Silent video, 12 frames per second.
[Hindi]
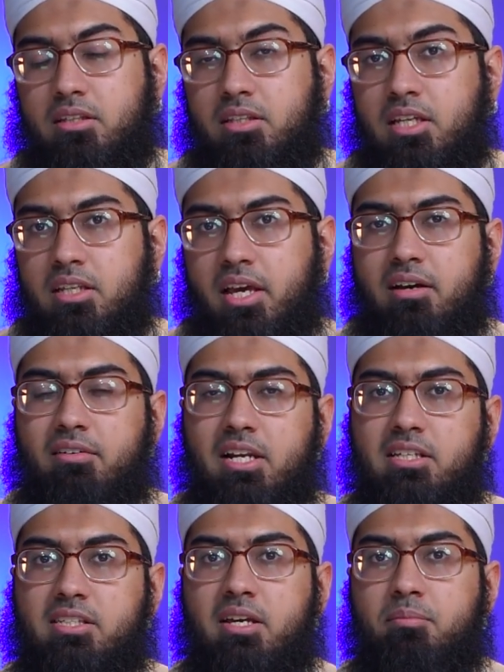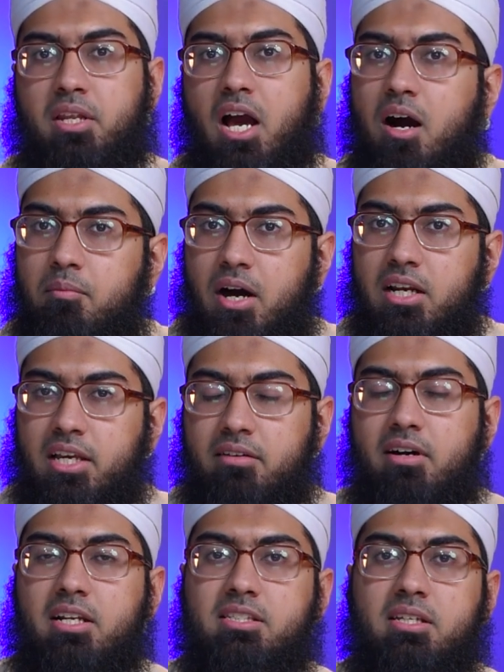दीन के हवाले से अपने अमाल के
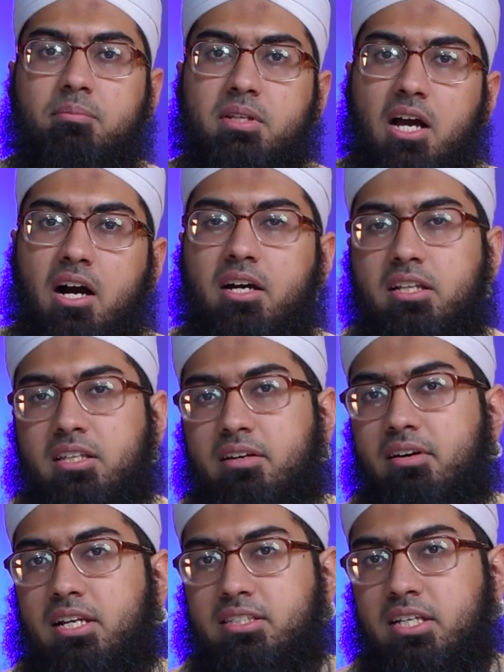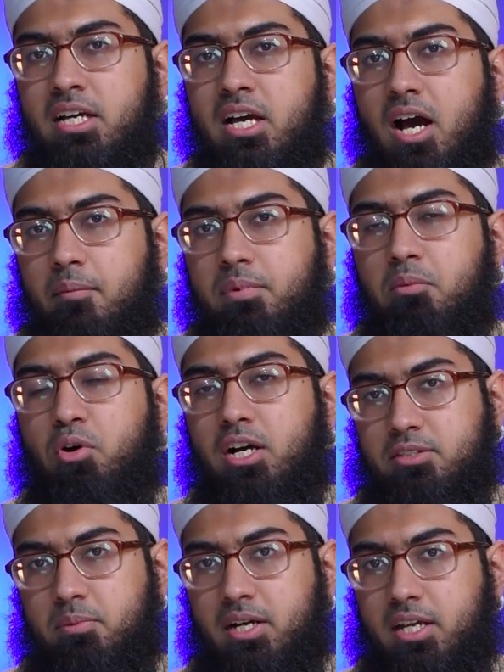हवाले से अपनी आखिरत के हवाले से अपना
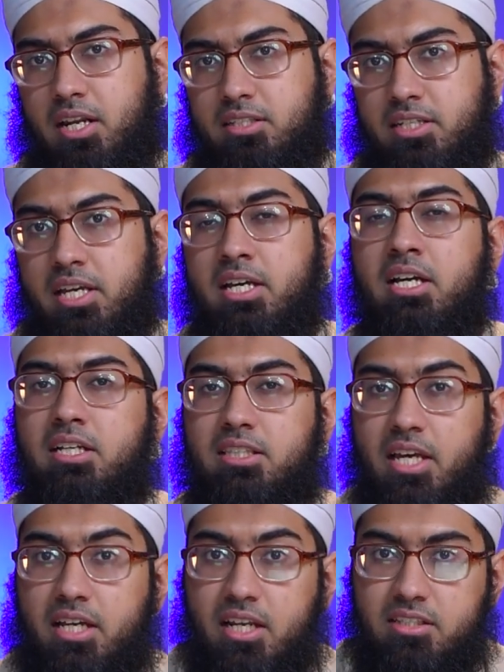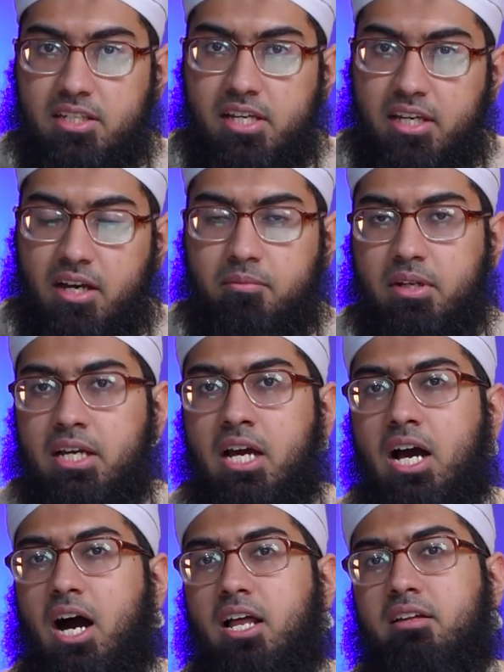मुहासबा करना चाहिए देखना चाहिए कि हमने
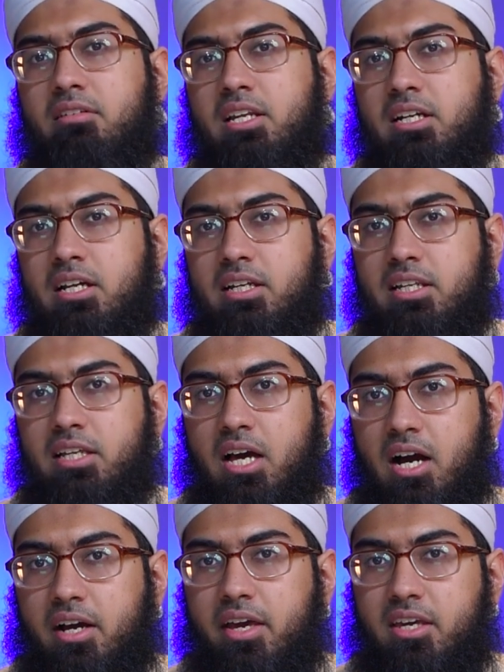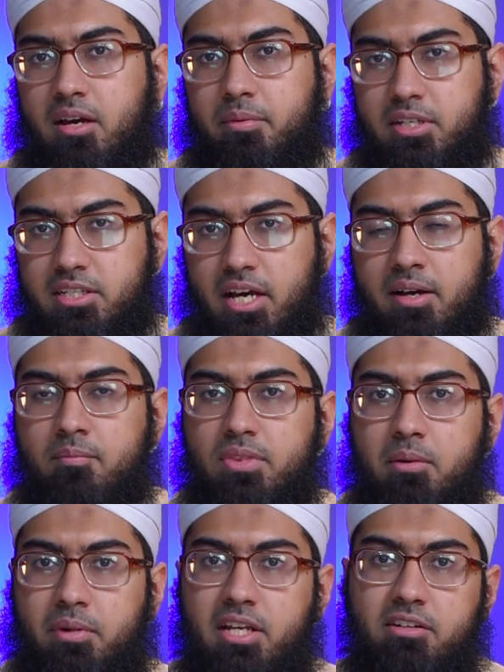आने वाले कल के लिए आगे क्या भेजा है
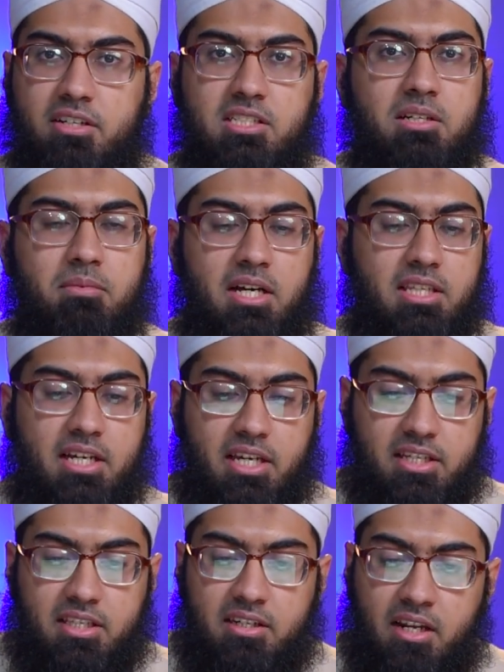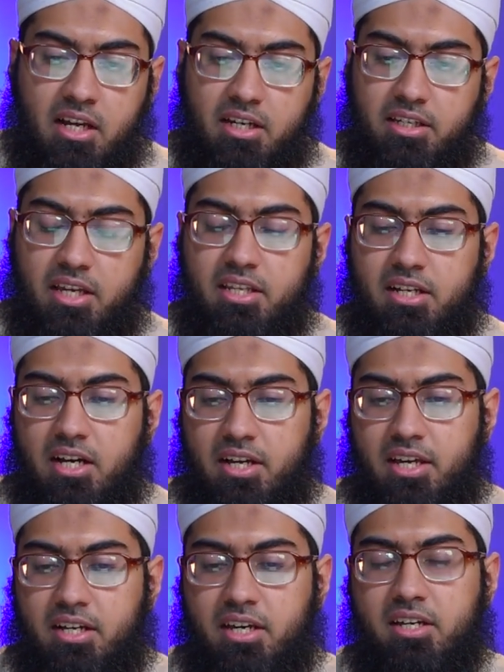बड़ी इंटरेस्टिंग बात है कि इधर ये नहीं कहा
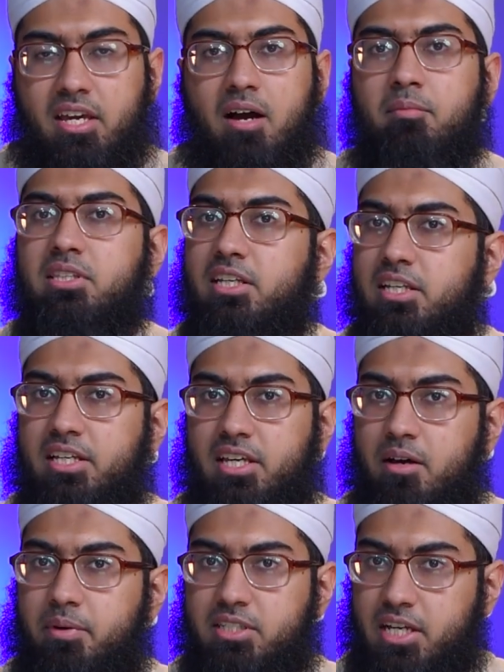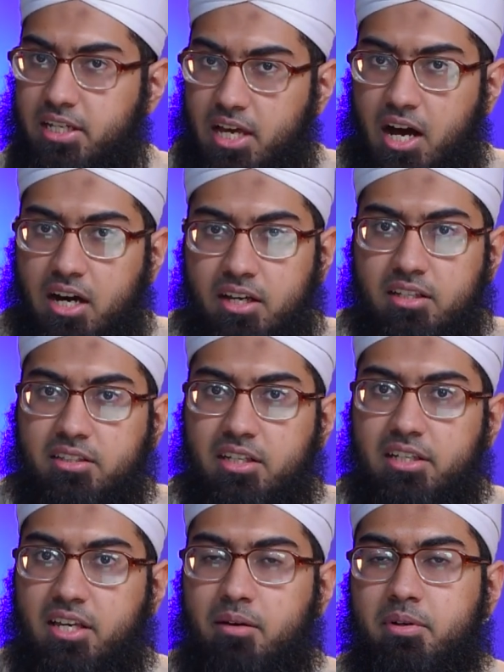गया कि क्यामत के लिए क्या भेजा है या आखिरत के
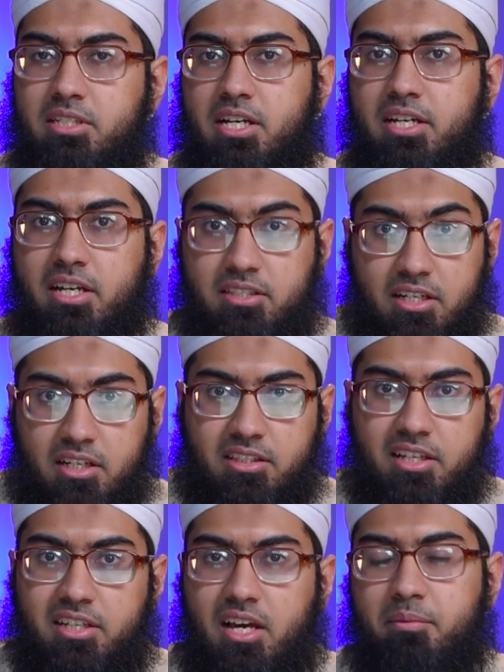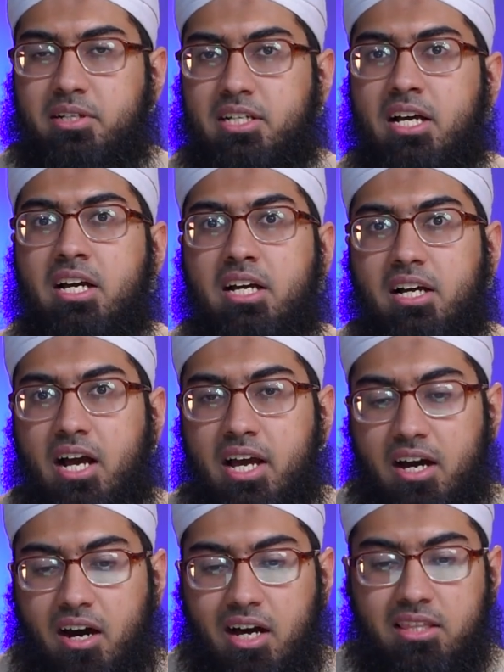लिए क्या भेजा है या जन्नत के लिए क्या भेजा है कहा
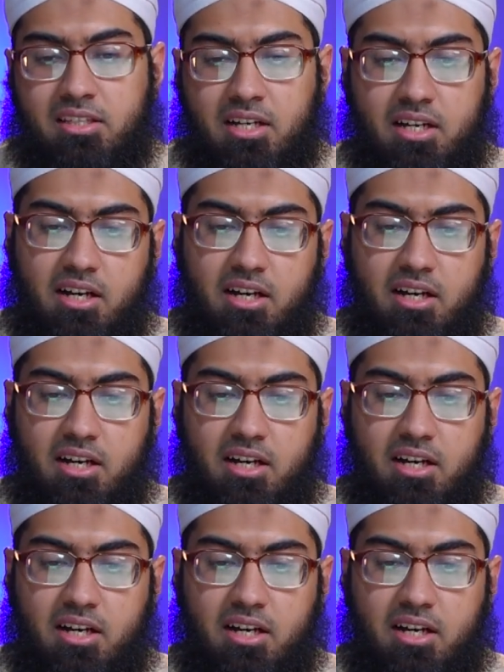है गद